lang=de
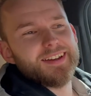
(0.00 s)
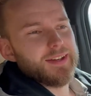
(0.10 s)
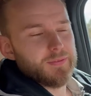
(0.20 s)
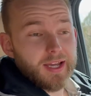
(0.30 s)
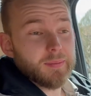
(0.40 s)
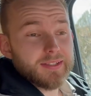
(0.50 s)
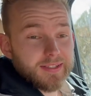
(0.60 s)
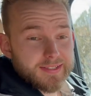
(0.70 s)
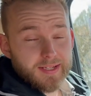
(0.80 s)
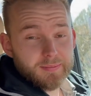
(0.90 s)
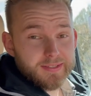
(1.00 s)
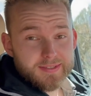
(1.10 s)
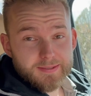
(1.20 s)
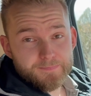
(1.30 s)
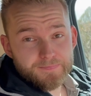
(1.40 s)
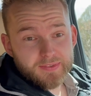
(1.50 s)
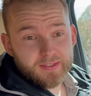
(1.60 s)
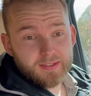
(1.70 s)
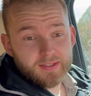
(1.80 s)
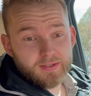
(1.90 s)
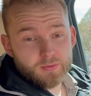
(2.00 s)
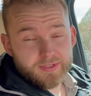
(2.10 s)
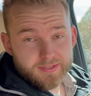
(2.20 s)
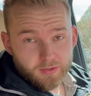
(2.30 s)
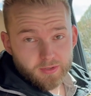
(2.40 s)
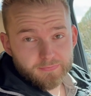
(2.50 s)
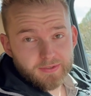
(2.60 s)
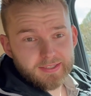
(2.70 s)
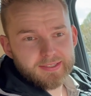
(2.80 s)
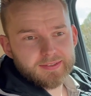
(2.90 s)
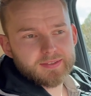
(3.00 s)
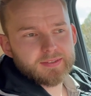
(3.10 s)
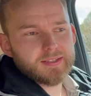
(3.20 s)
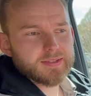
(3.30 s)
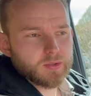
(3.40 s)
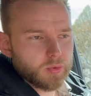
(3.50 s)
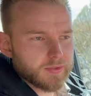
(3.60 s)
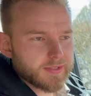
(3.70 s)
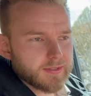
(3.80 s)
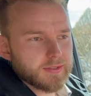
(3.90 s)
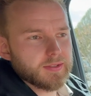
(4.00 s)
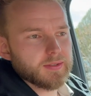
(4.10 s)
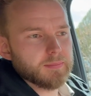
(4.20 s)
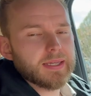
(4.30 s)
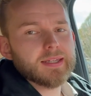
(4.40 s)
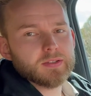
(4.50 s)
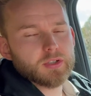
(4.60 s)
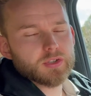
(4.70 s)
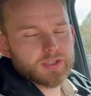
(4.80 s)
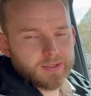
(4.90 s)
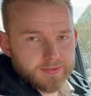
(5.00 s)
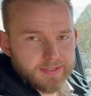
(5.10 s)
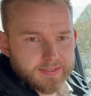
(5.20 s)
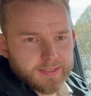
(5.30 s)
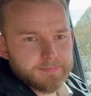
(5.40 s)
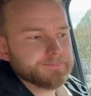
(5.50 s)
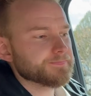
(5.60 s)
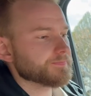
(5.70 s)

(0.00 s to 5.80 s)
Wir haben in der Summit Reserve Variante das große Macintosh Soundsystem.